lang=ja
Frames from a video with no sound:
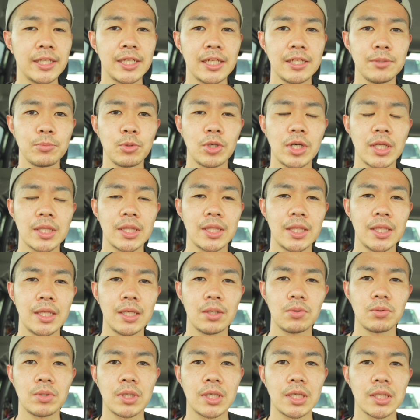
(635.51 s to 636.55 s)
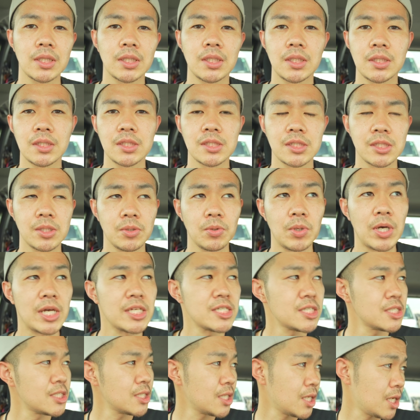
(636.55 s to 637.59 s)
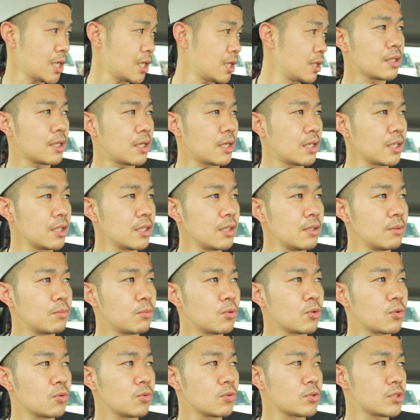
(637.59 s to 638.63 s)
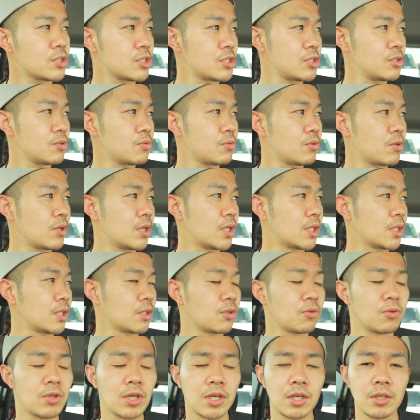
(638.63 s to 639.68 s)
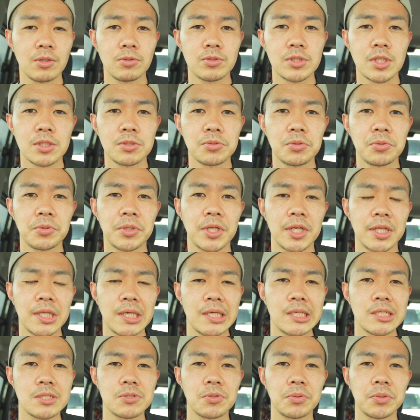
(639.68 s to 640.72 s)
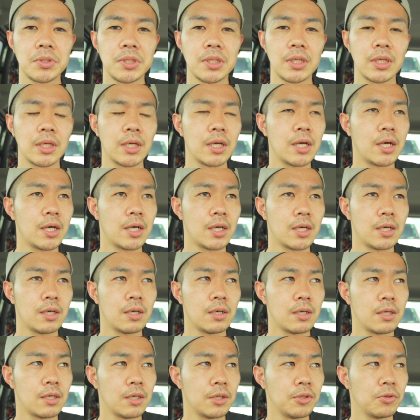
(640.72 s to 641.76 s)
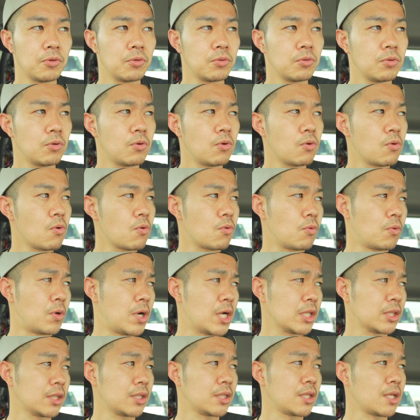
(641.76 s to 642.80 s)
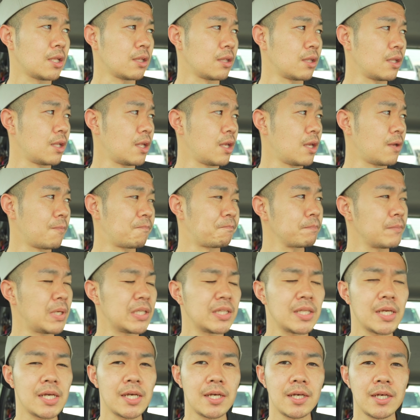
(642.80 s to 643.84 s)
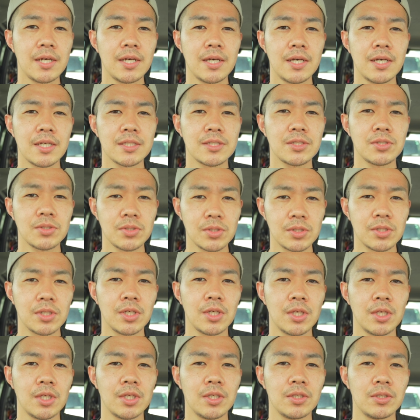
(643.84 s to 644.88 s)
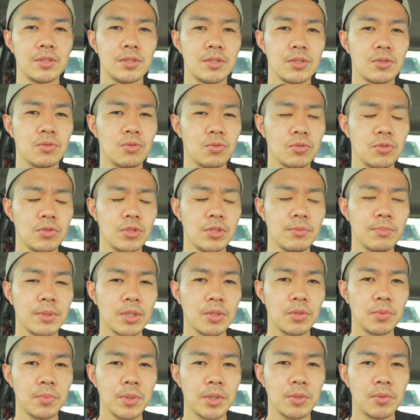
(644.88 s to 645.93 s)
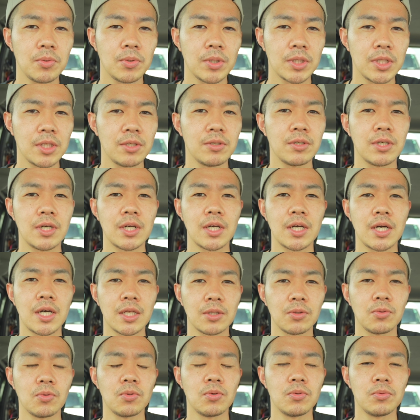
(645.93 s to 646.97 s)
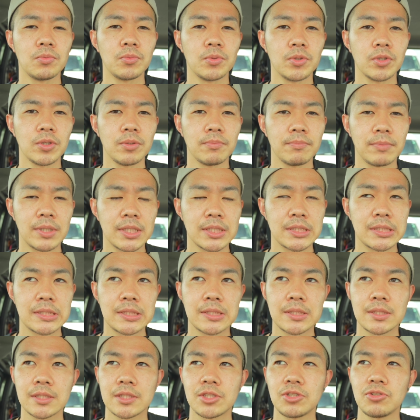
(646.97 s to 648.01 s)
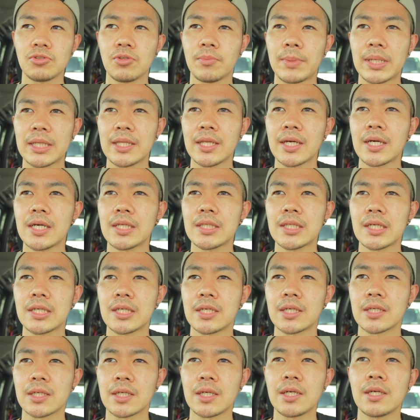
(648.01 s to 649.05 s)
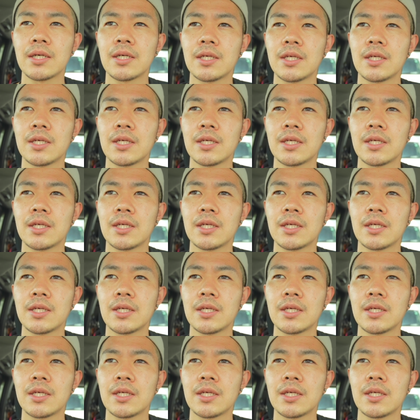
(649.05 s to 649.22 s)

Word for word: 何も買ってこなかったんですけど、明日買い物しようからとなんか良さそうなね、商品がよんこごこあったので、またあすぐ、えー、購入品まとめ動画出るかと思います。週の真ん中あたりかな。